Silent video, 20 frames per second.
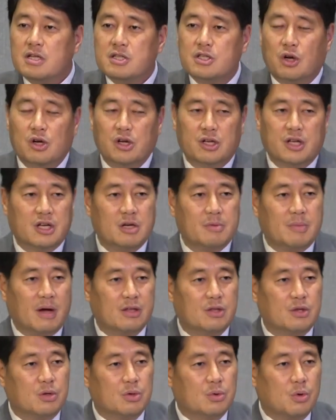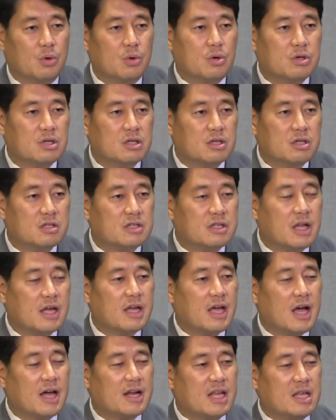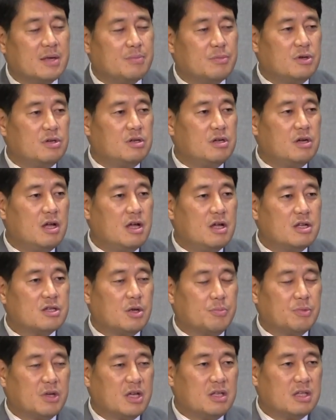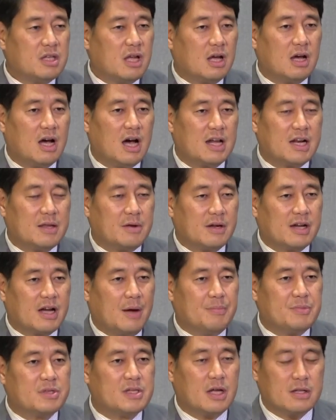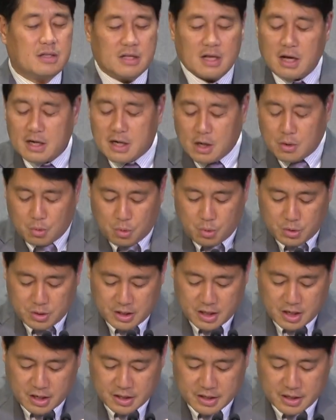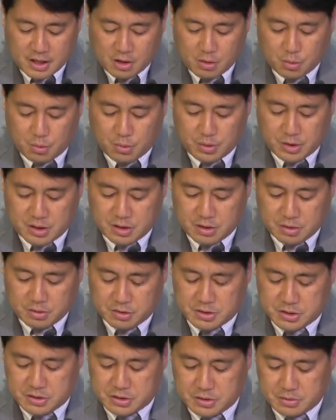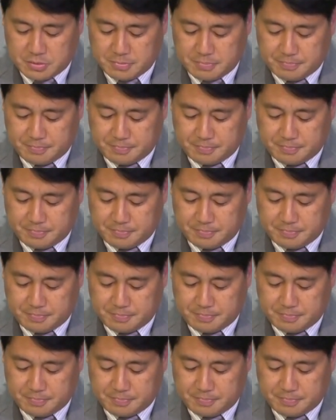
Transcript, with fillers: 절기를 만들고 그때에 하나님을 섬긴다, 하나님께 감사한다라고 이야기하고 있는 것이죠.